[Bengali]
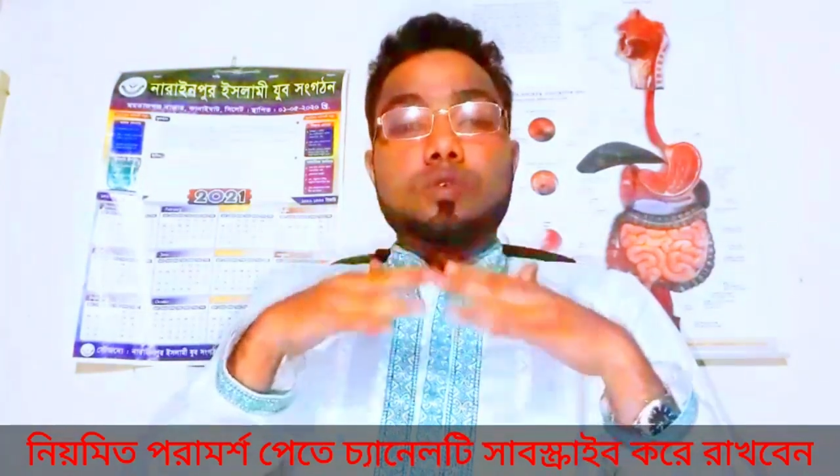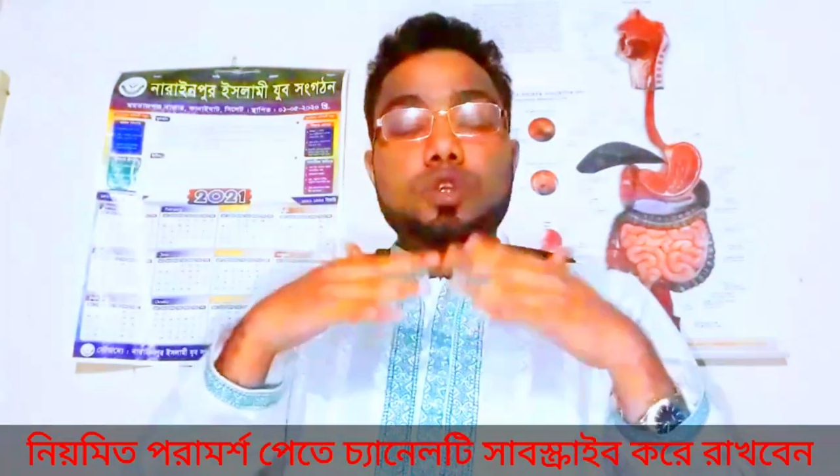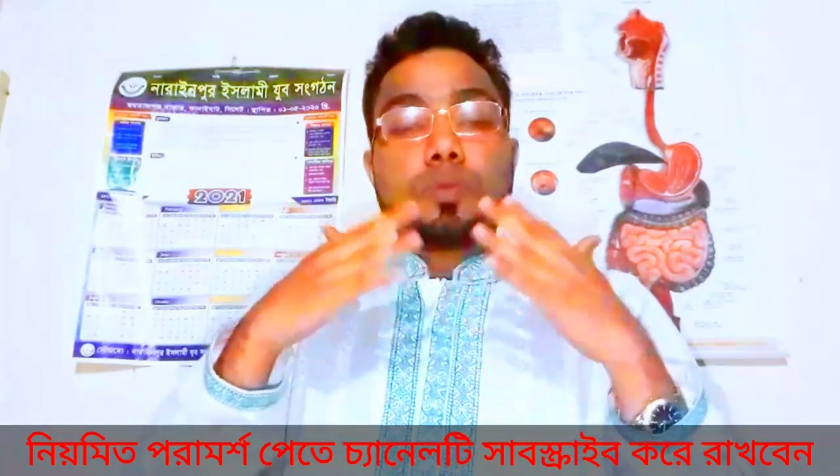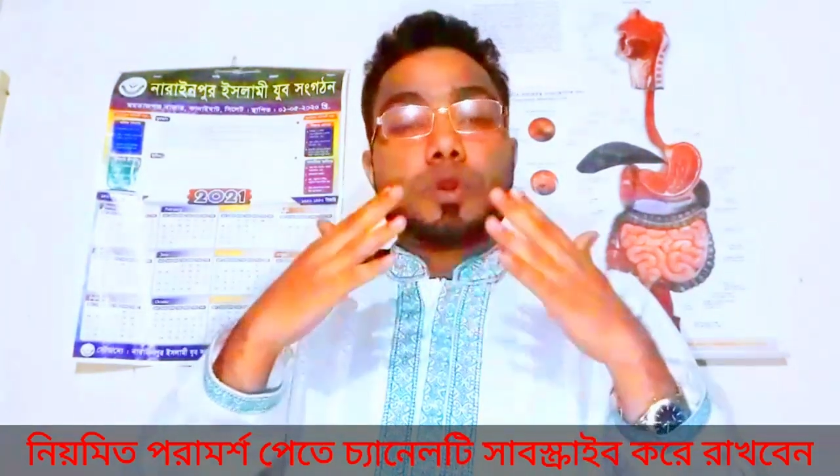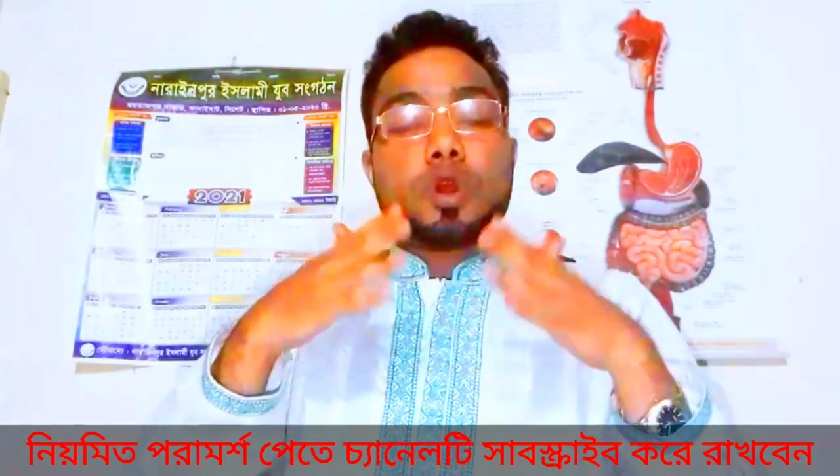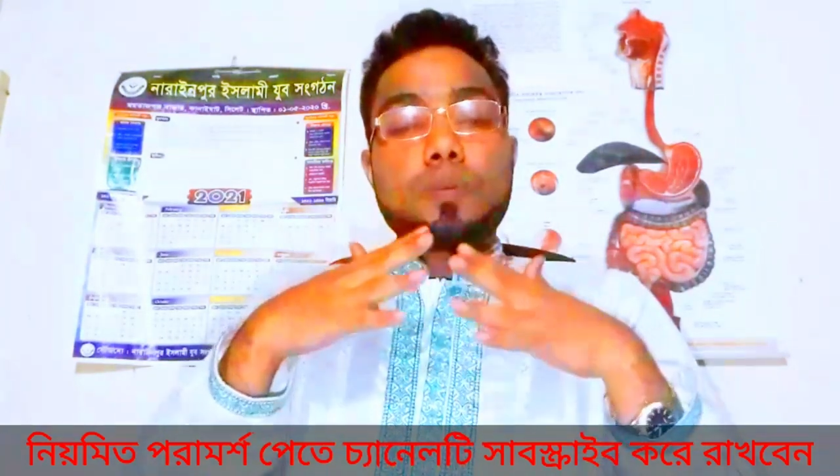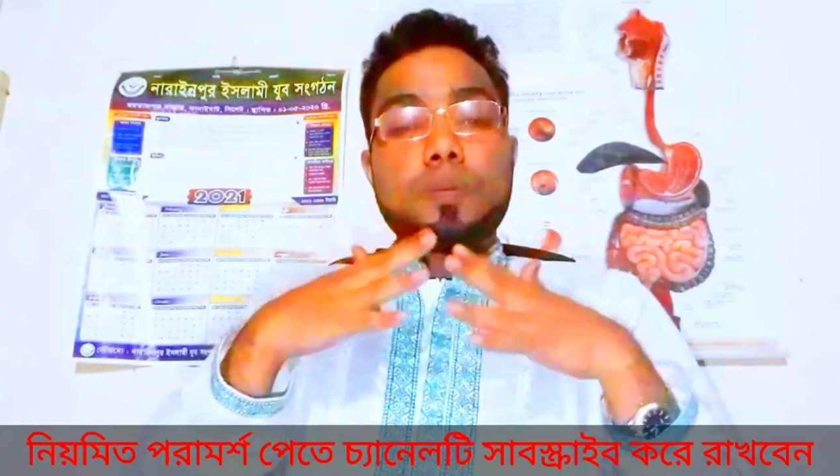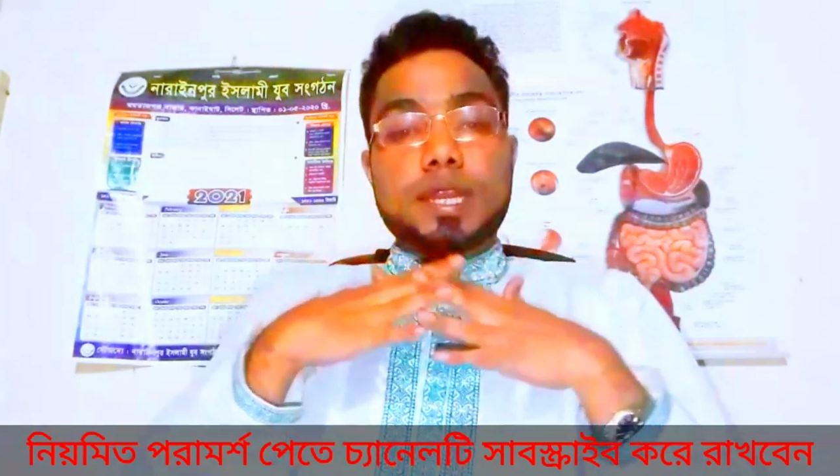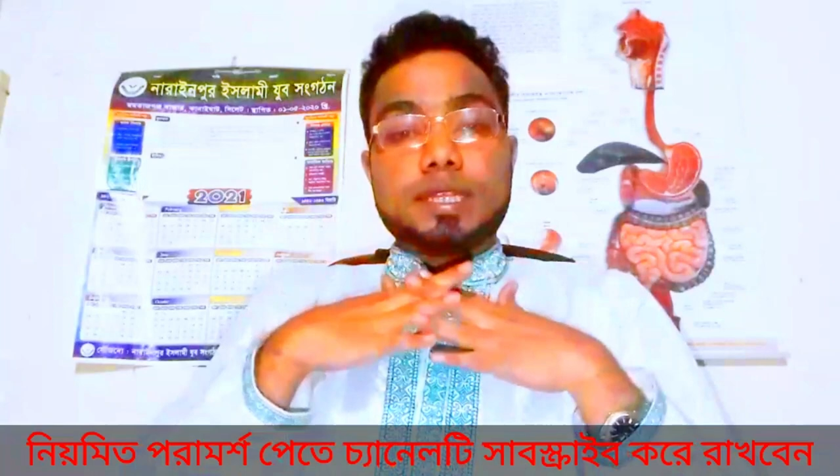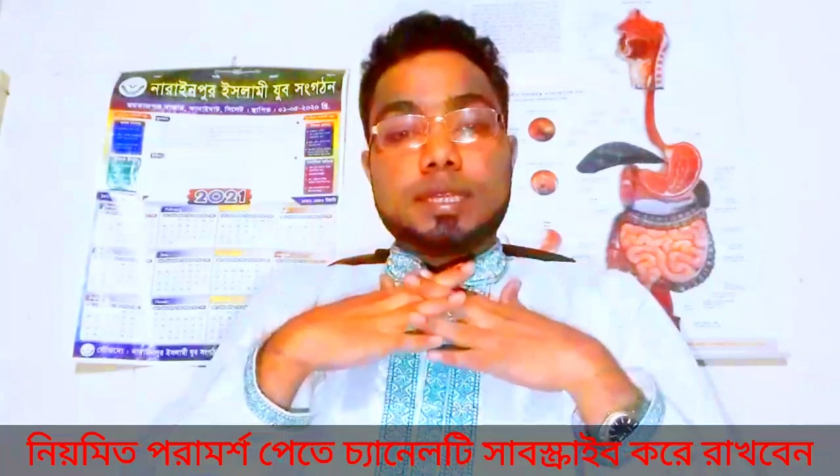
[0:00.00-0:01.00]
কুসুম গরম
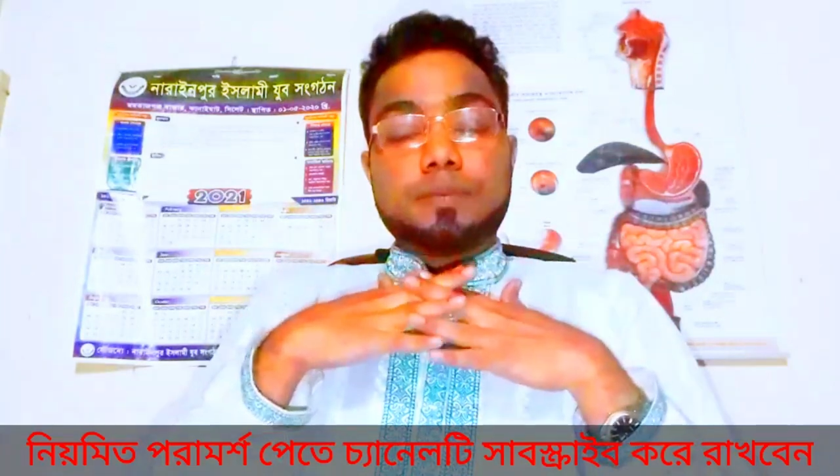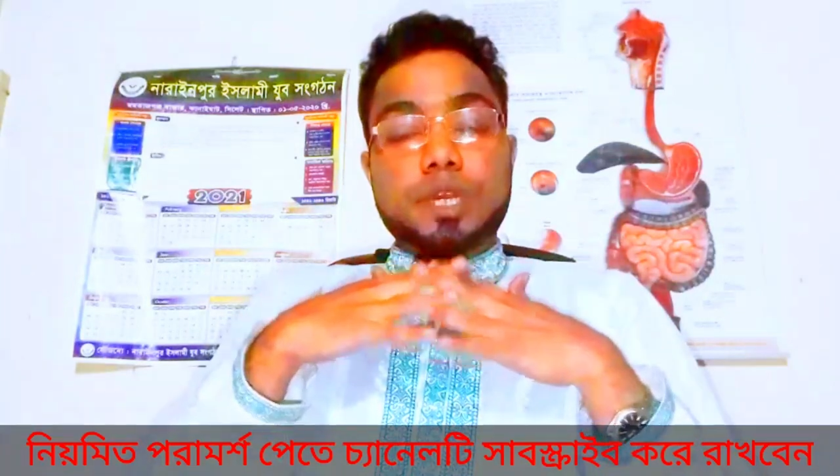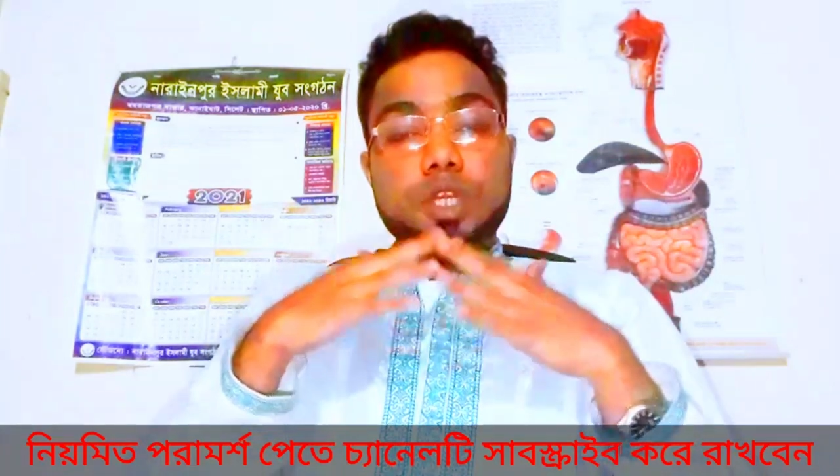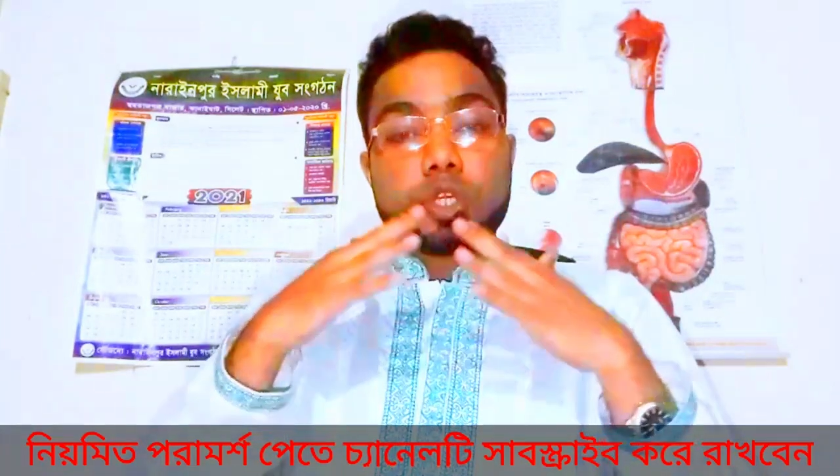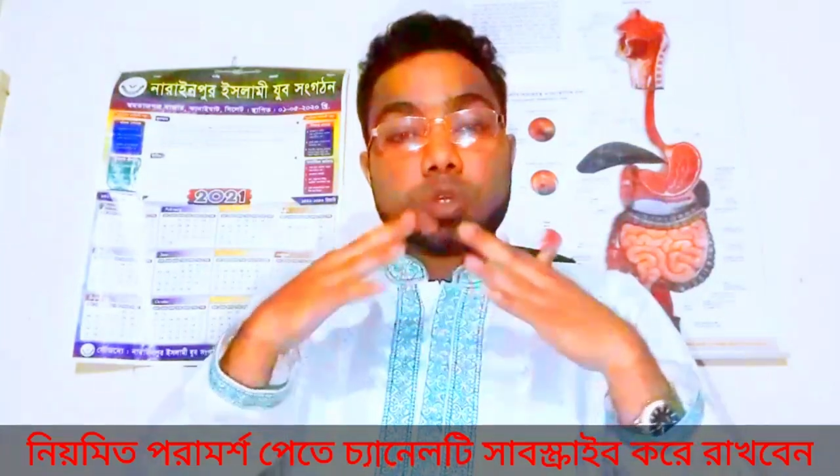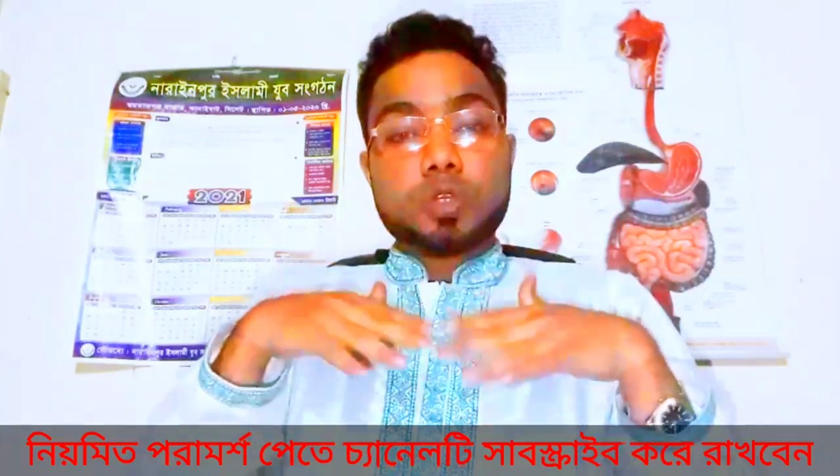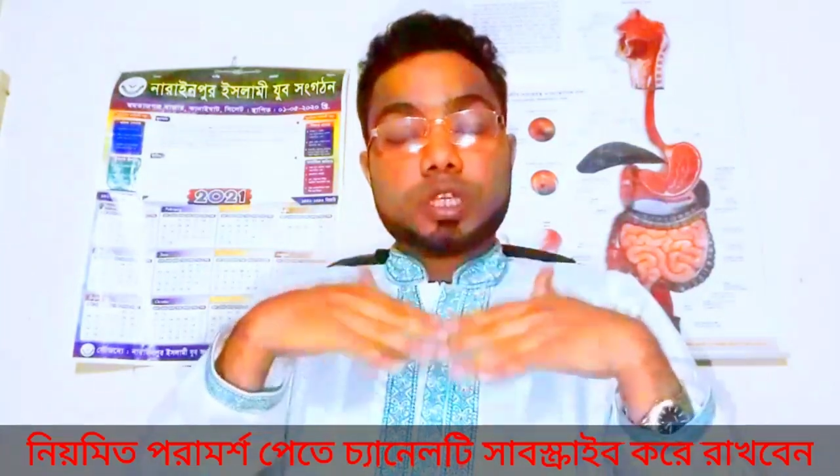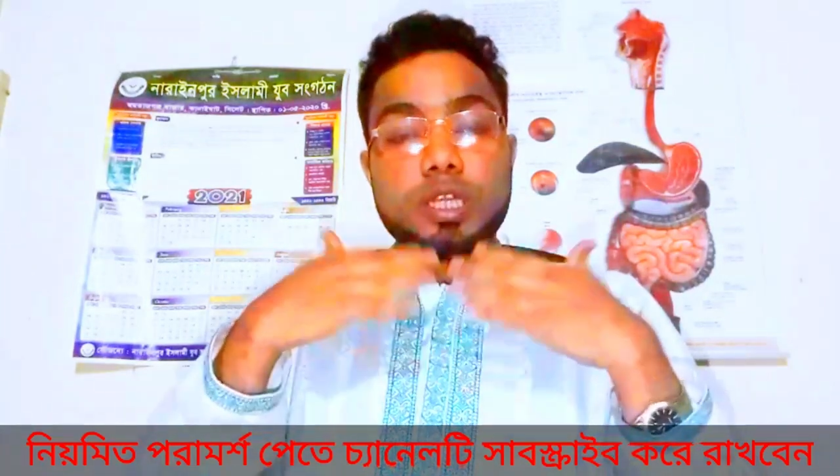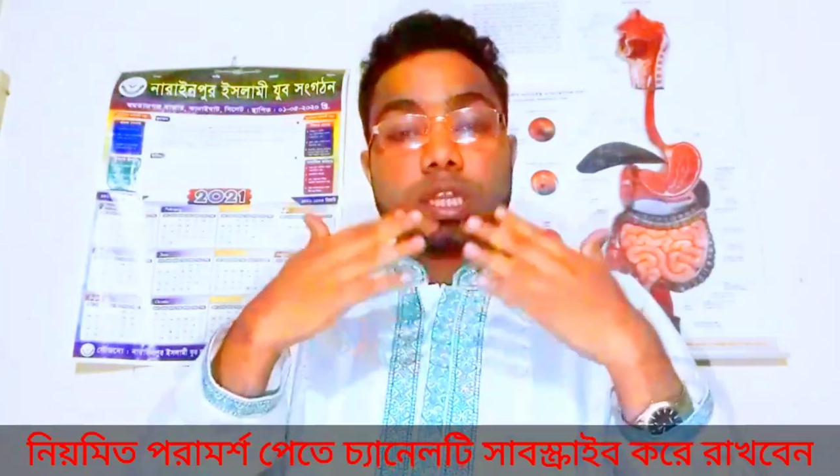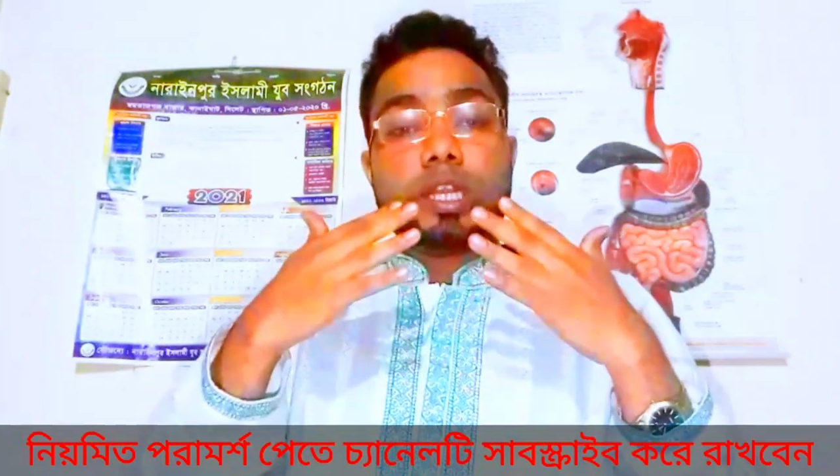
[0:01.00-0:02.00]
পানিতে বা
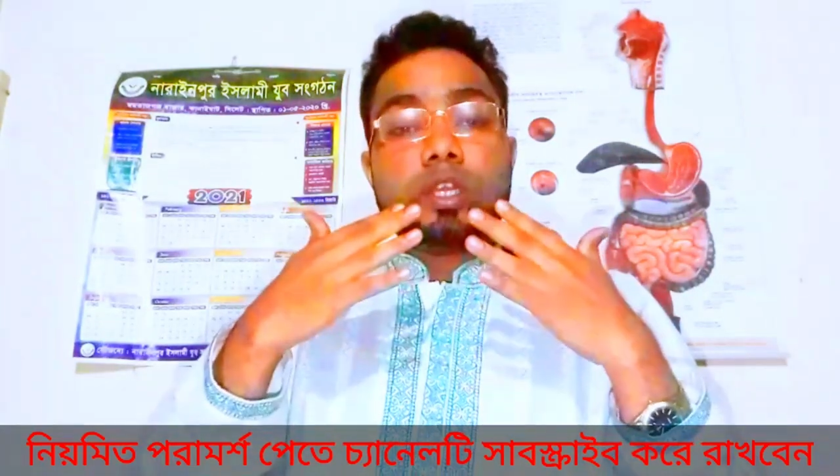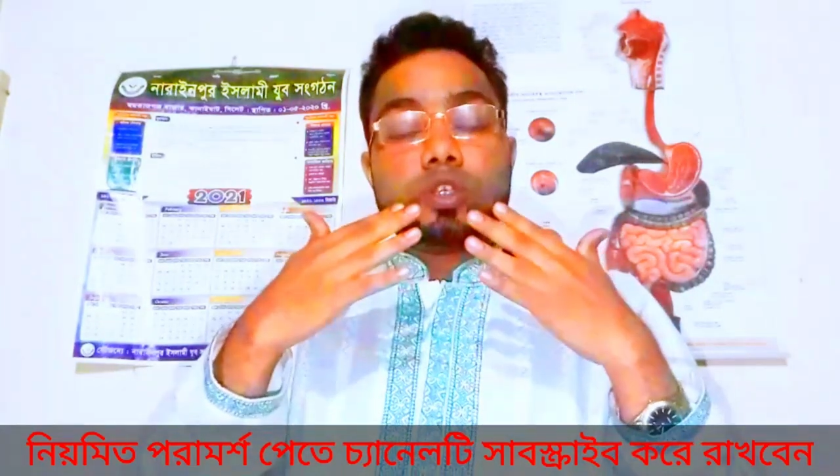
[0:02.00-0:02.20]
সহনশীল